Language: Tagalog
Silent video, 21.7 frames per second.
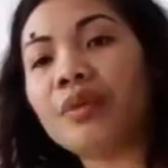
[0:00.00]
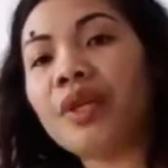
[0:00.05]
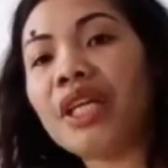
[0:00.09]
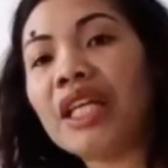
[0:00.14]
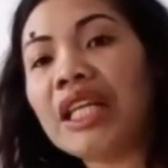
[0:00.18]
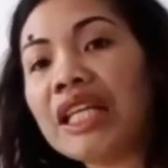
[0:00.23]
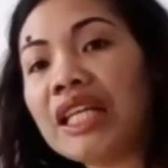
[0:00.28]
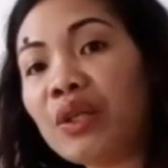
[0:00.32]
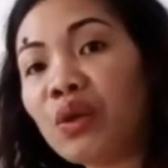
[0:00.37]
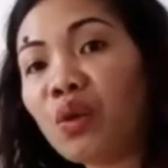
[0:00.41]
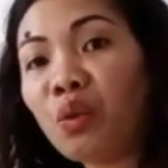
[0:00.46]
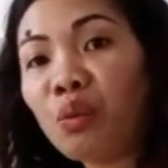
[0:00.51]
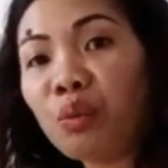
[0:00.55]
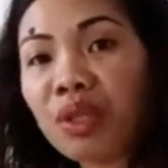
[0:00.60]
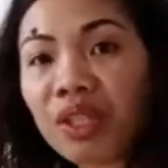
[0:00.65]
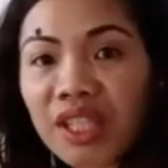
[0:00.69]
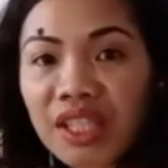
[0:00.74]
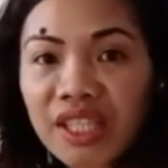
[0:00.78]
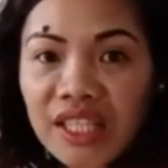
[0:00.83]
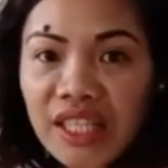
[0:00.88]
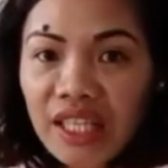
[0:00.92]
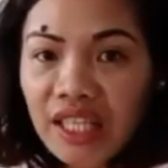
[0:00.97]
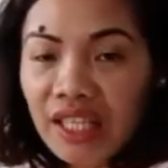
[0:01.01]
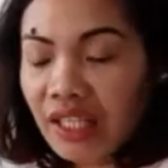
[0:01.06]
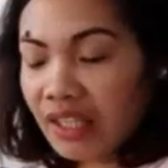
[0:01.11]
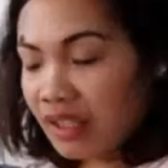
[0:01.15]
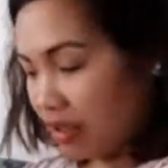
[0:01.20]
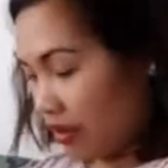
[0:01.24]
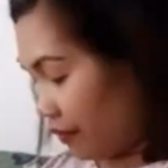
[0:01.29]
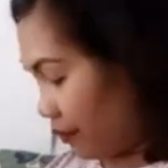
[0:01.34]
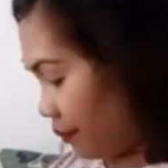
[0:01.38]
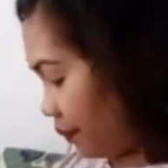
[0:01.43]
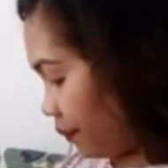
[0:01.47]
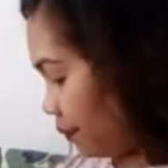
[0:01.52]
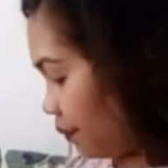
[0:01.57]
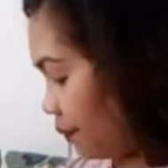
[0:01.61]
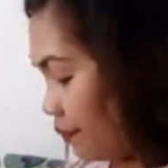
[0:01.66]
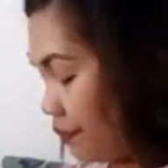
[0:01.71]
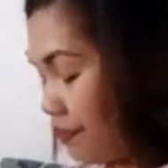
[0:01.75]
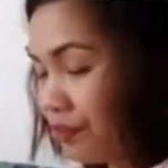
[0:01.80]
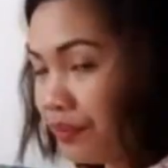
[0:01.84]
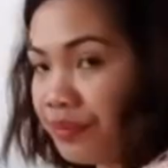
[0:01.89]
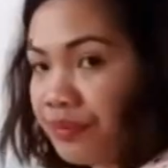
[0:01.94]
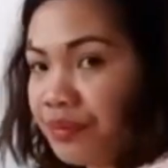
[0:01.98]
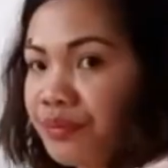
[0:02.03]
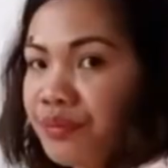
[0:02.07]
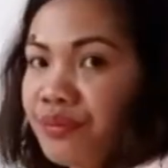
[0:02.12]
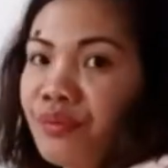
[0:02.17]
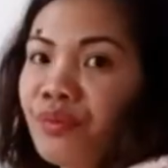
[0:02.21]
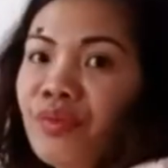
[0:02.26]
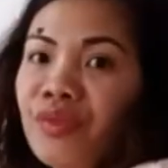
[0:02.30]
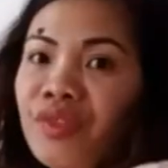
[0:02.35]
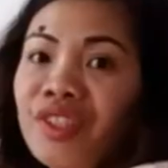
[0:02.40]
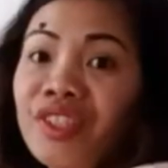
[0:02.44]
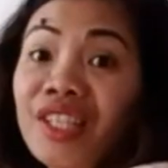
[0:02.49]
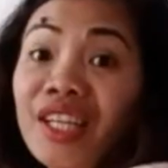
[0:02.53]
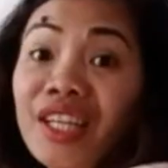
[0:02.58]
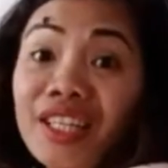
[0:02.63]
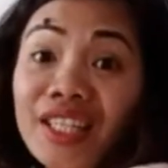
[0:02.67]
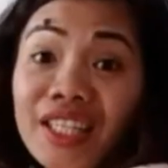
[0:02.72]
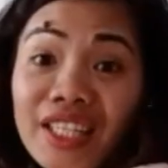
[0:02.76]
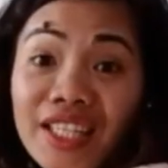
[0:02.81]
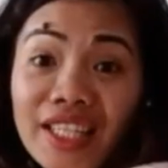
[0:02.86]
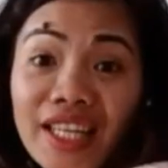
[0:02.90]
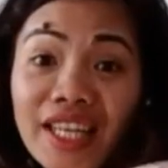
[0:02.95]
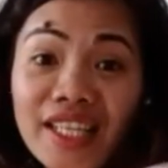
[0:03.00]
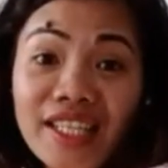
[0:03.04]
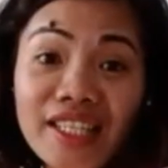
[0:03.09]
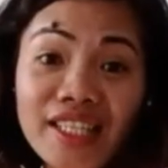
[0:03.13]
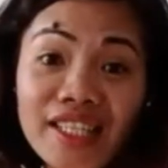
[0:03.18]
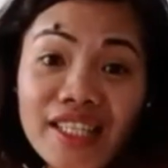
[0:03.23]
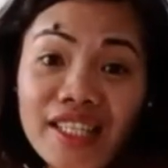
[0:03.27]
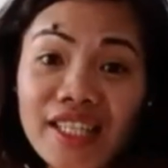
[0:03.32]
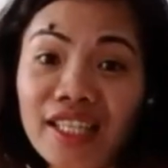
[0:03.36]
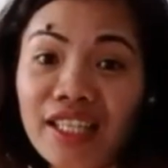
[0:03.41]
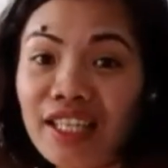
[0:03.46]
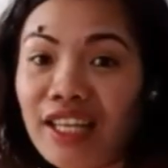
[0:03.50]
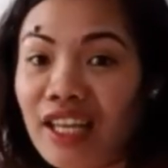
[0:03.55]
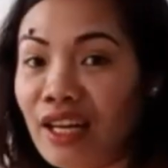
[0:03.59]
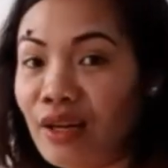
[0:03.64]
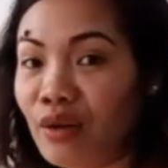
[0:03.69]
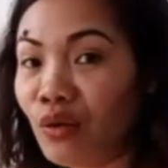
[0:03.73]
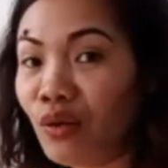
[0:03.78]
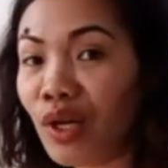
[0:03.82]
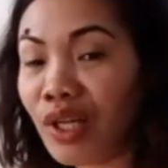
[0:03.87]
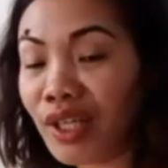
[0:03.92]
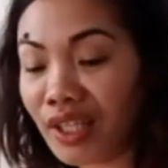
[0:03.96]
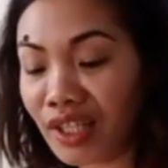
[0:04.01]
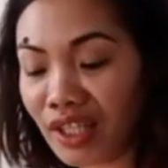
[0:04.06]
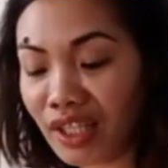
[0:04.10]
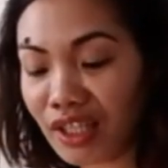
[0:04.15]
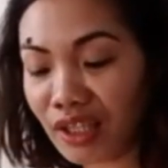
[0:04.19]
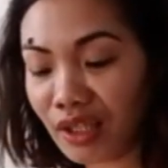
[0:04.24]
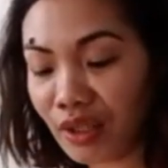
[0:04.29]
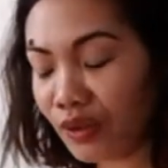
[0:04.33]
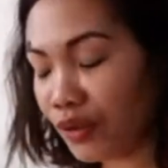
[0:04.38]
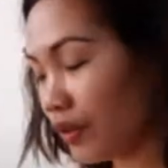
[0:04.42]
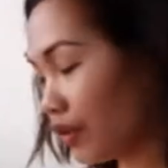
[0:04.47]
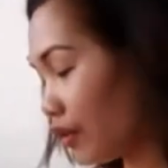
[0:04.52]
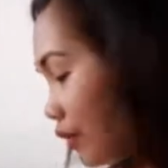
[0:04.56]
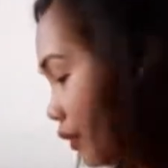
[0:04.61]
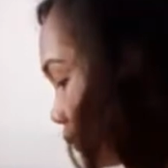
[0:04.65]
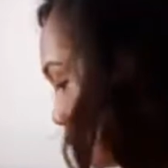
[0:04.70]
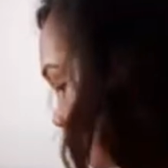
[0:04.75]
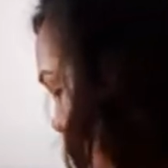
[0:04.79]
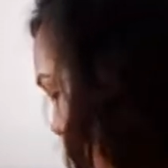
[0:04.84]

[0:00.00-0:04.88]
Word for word: Mahilig ko magisa ng sardinas na haluan ng itlog.